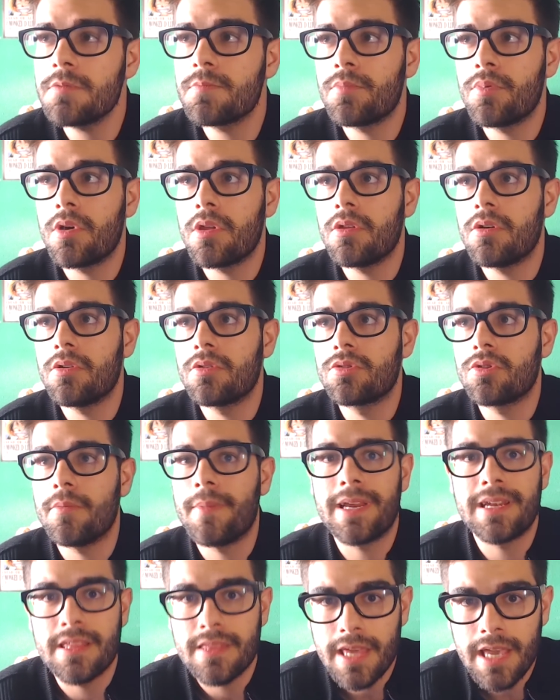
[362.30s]
puedo
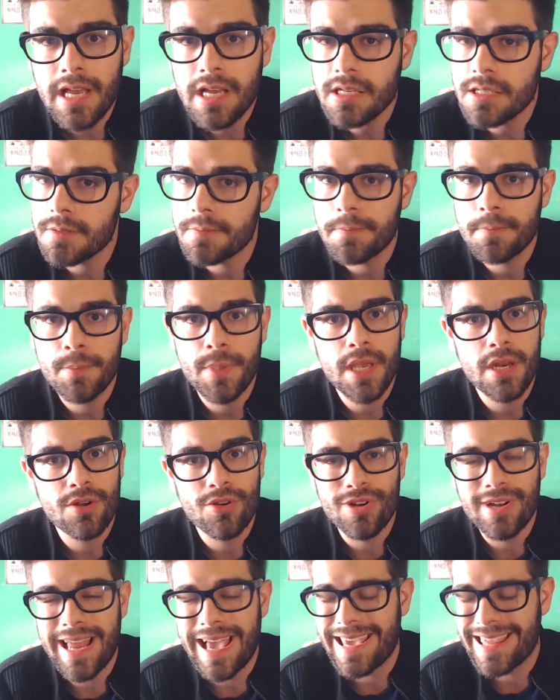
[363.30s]
tomar ideas,
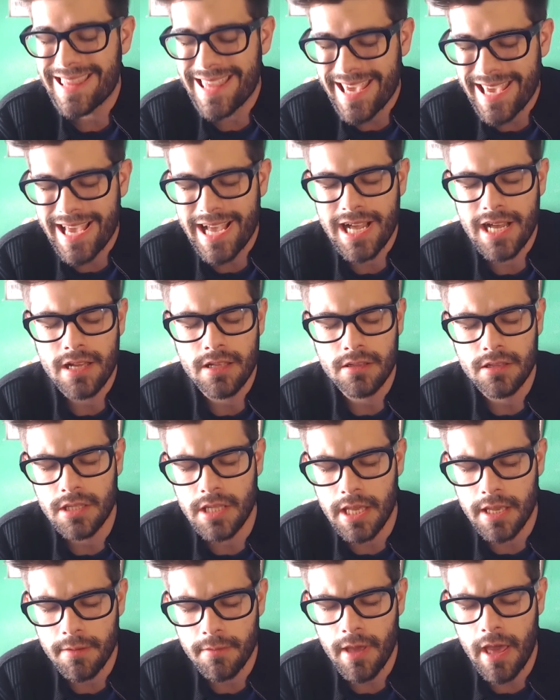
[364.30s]
pero la idea
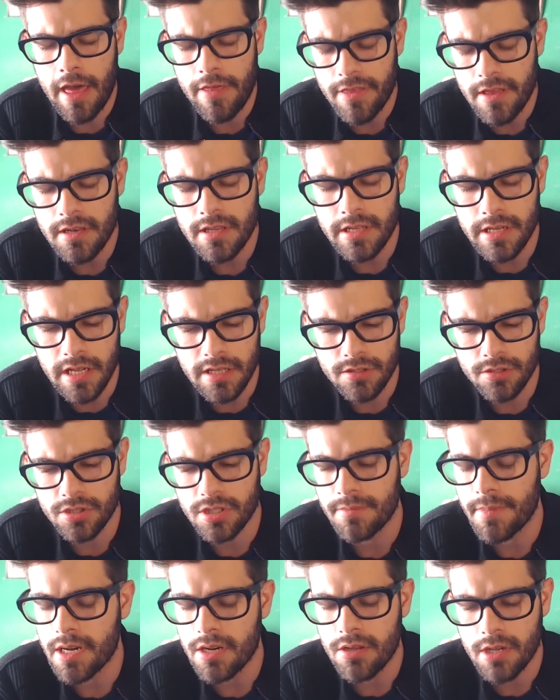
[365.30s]
de hacer
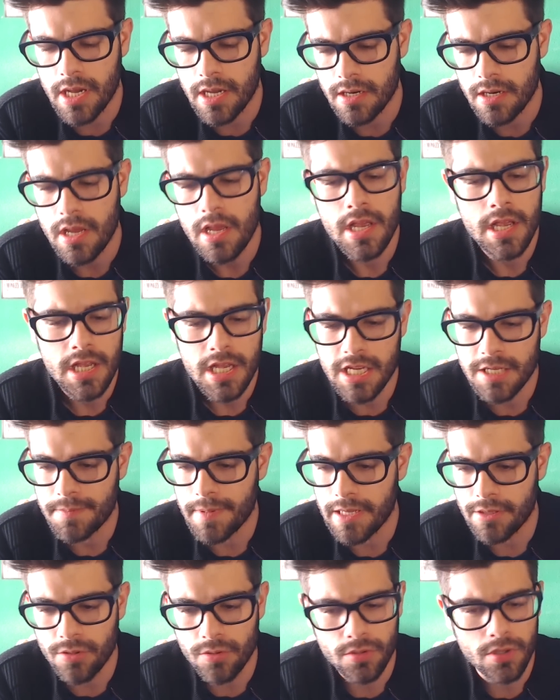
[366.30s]
directos de Mario Kart,
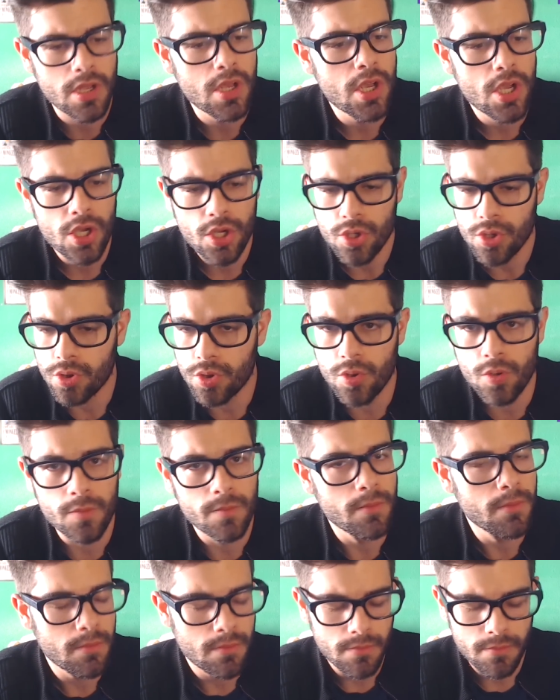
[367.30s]
Splatoon,
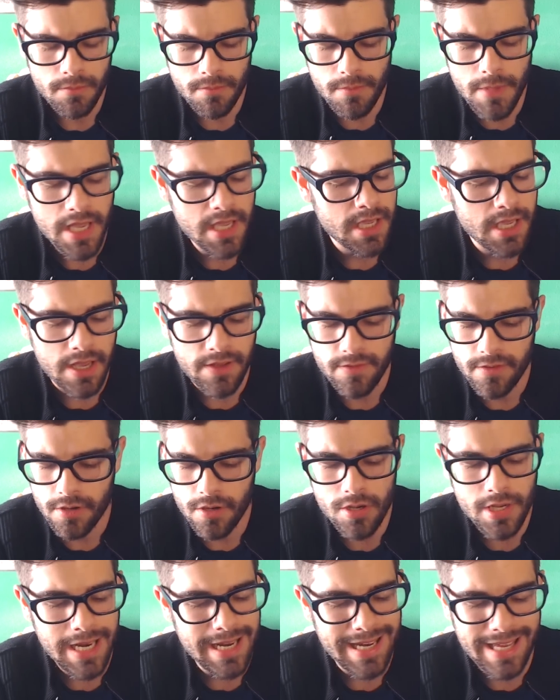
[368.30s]
Doom, Minecraft,
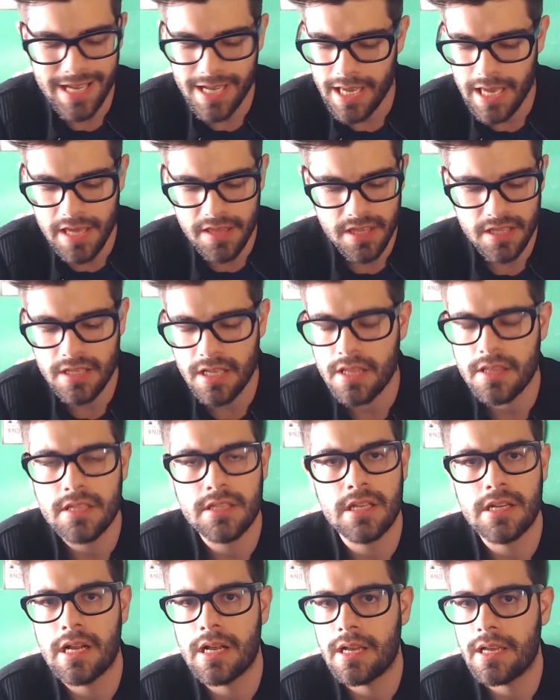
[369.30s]
Rocket League, etcétera,
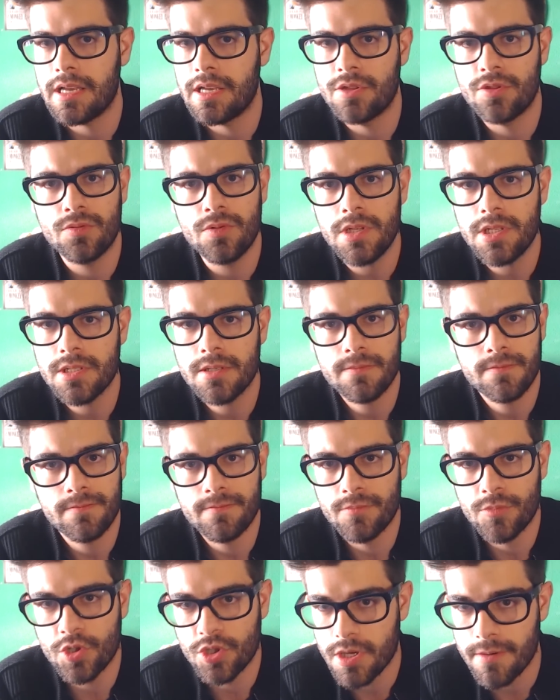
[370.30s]
etcétera, en Twitch
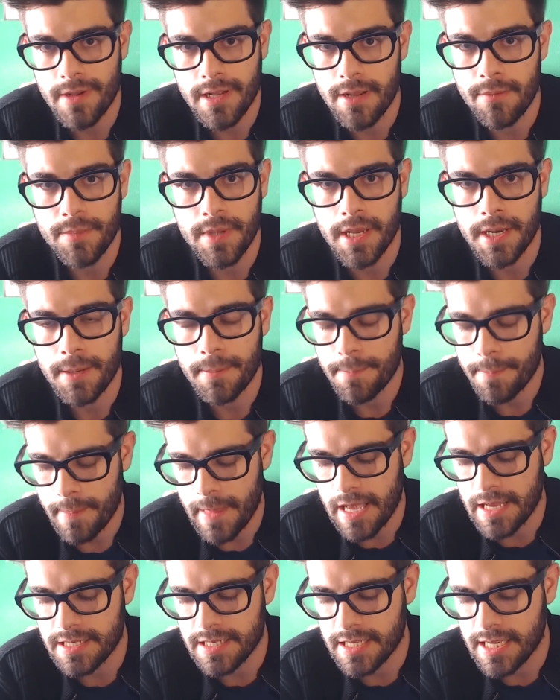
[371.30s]
no se va a cambiar.
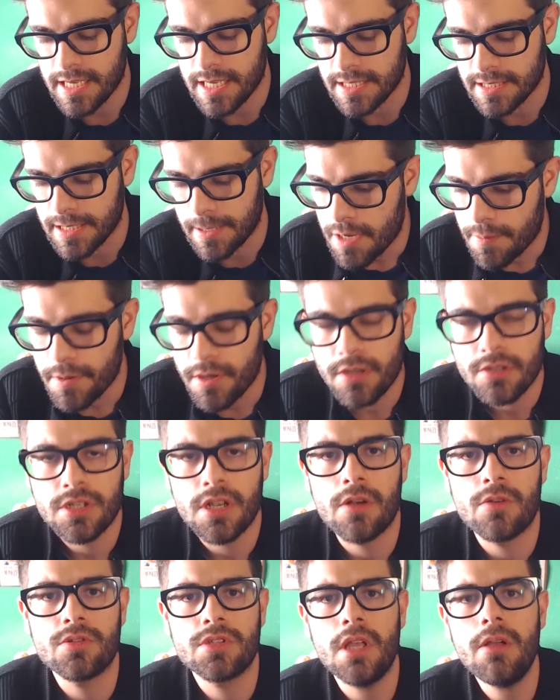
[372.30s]
Así que ya está. Espero que os
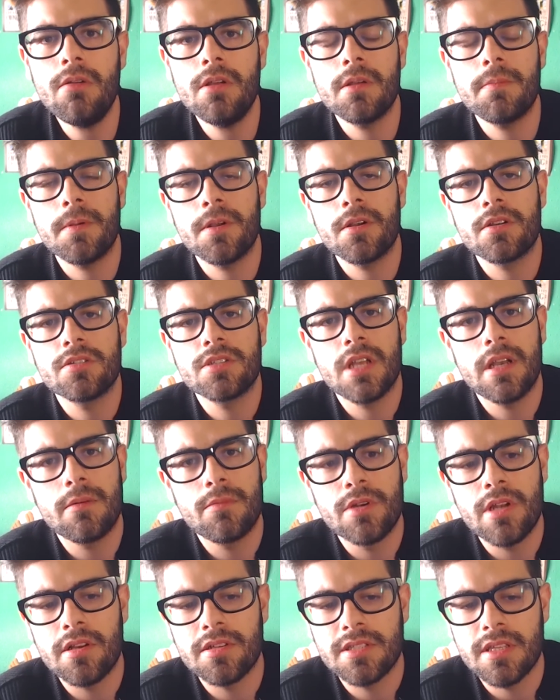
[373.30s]
haya gustado, espero que os haya
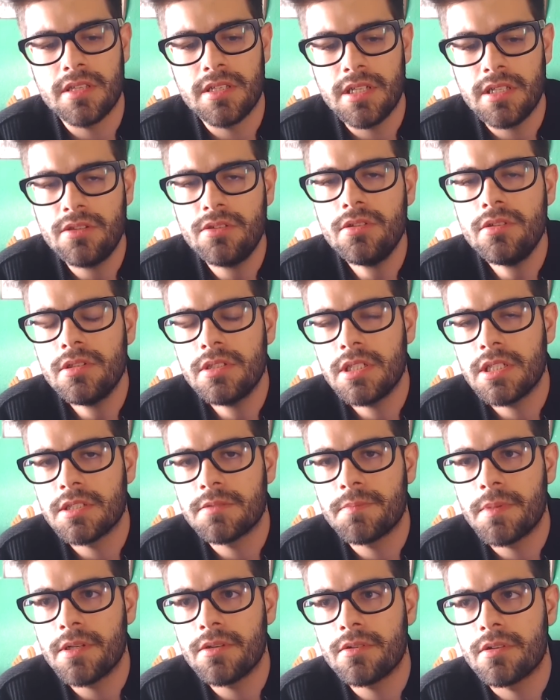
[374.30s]
molado este directo y
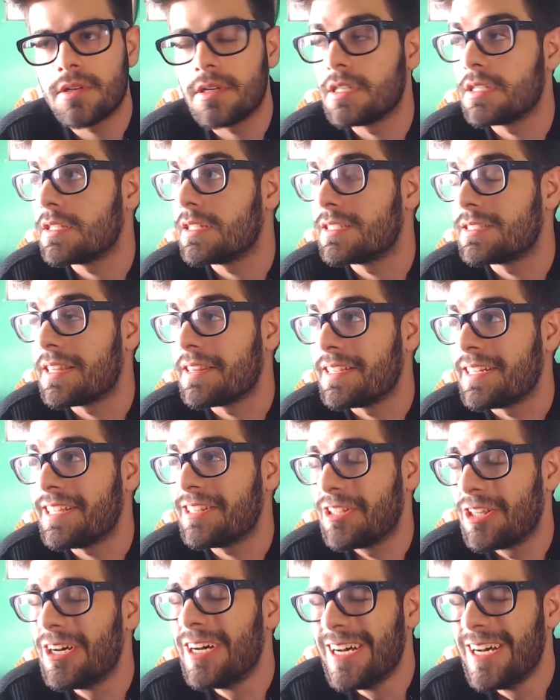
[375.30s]
espero eh, este directo,